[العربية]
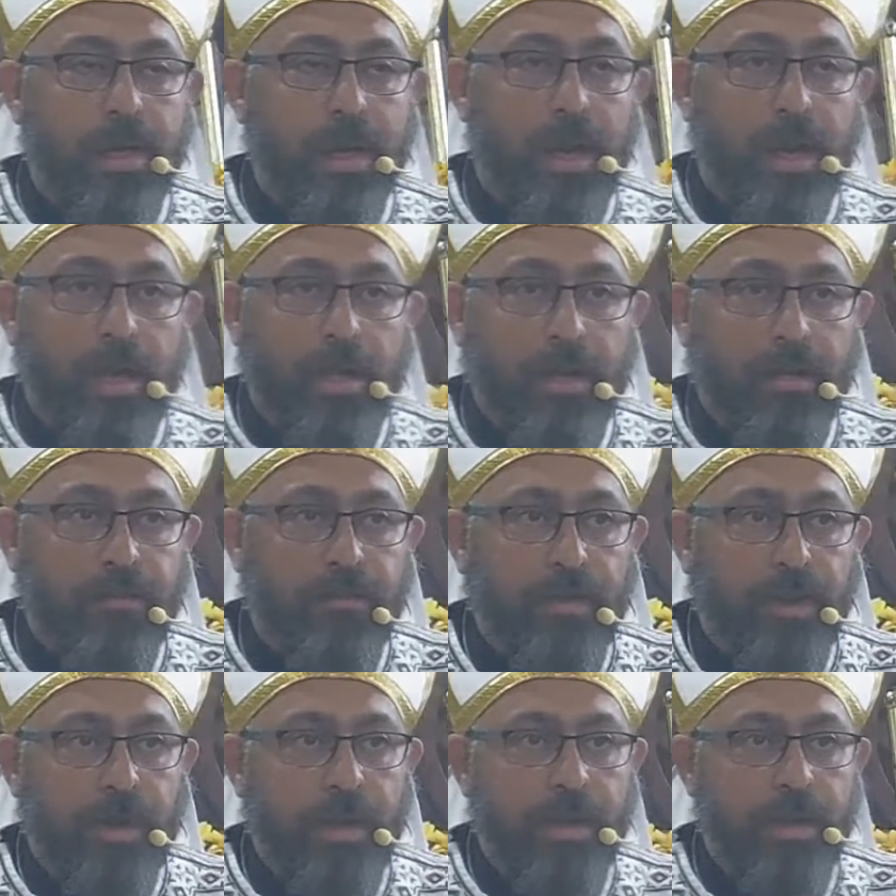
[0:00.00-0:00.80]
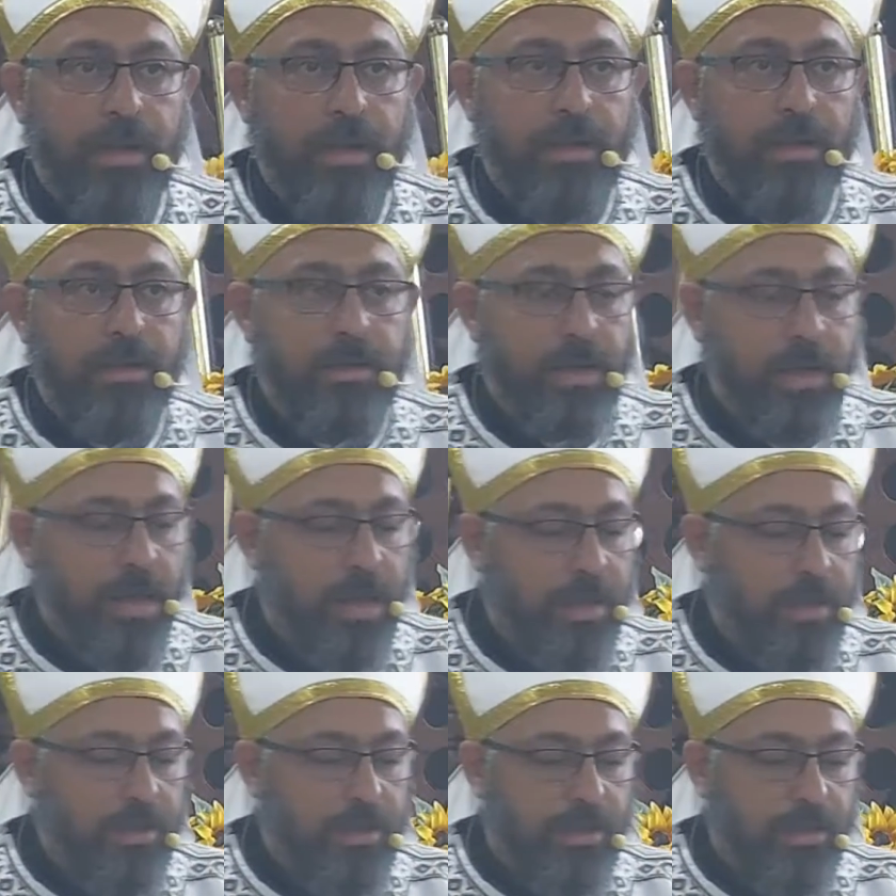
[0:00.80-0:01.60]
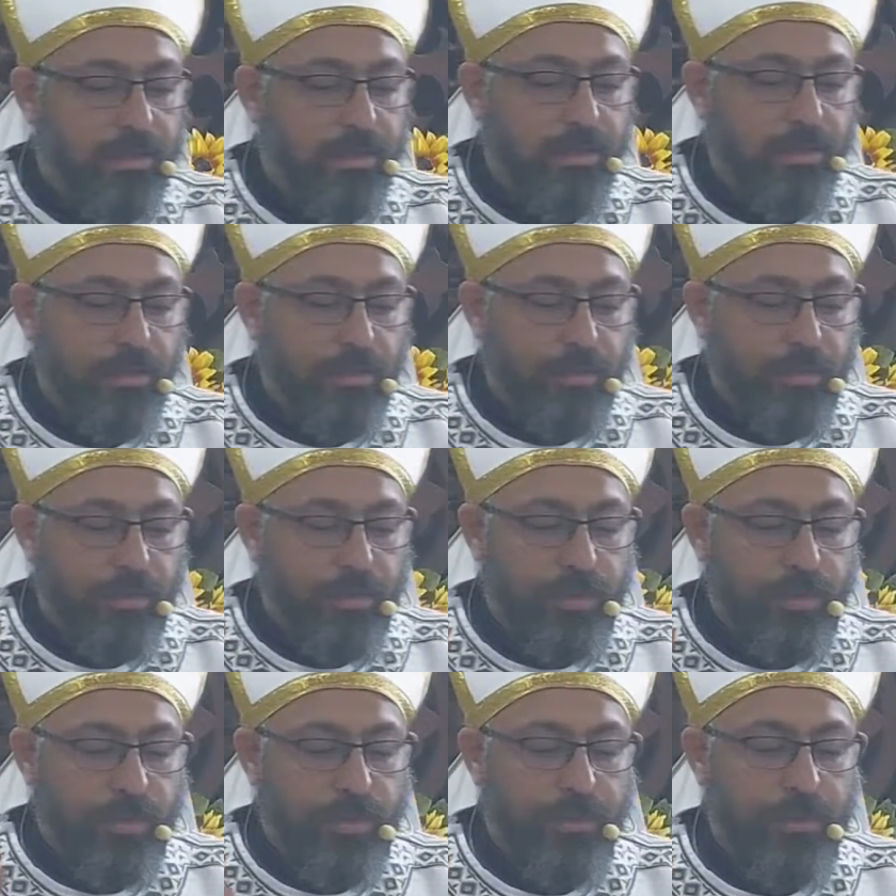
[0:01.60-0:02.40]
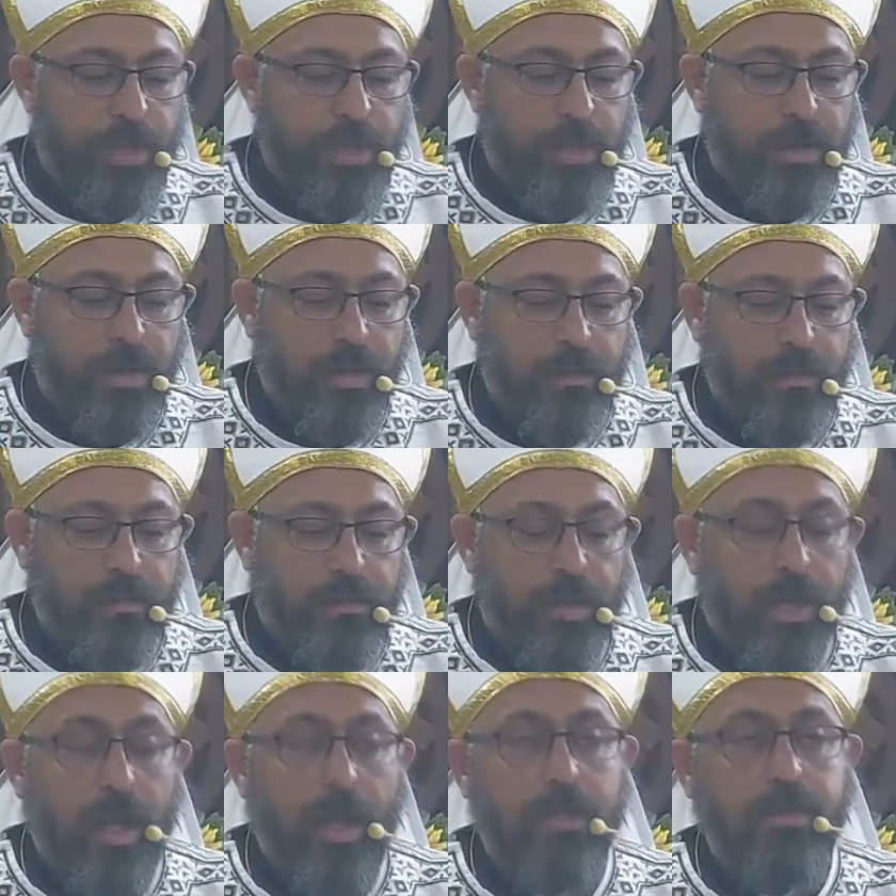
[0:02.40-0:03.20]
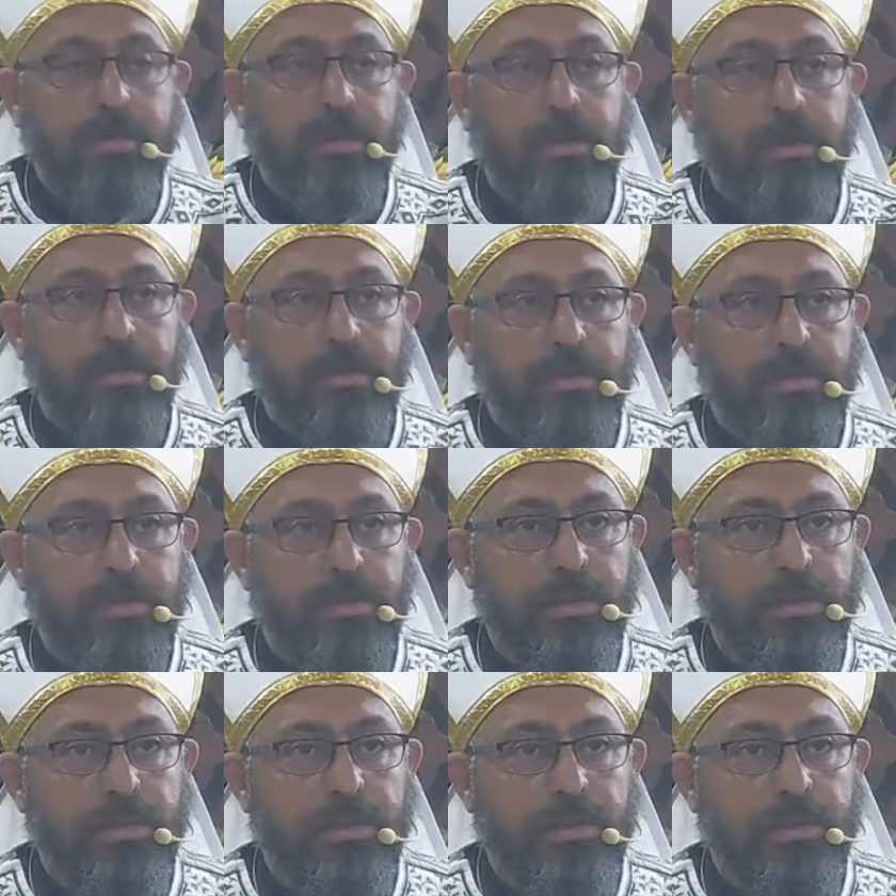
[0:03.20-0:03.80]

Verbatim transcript: على الفعلة أن يطلبوا من رب الحصاد